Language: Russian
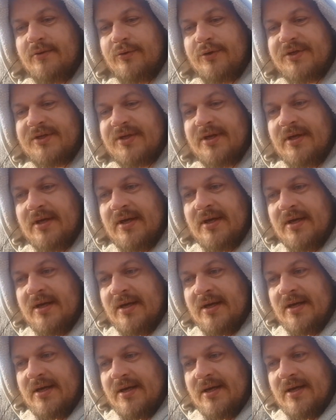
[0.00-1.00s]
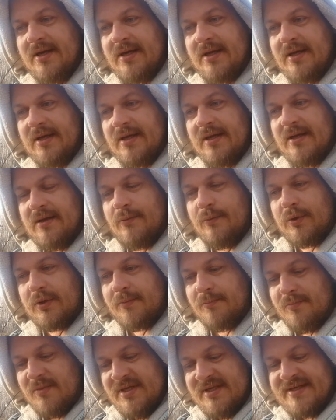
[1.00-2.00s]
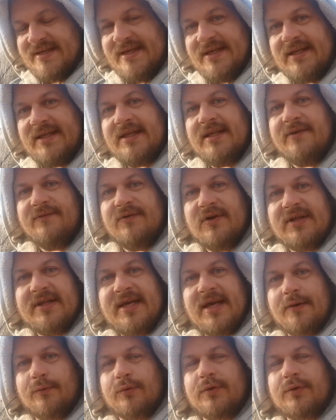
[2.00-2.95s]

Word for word: То есть вот мы сделаны вот так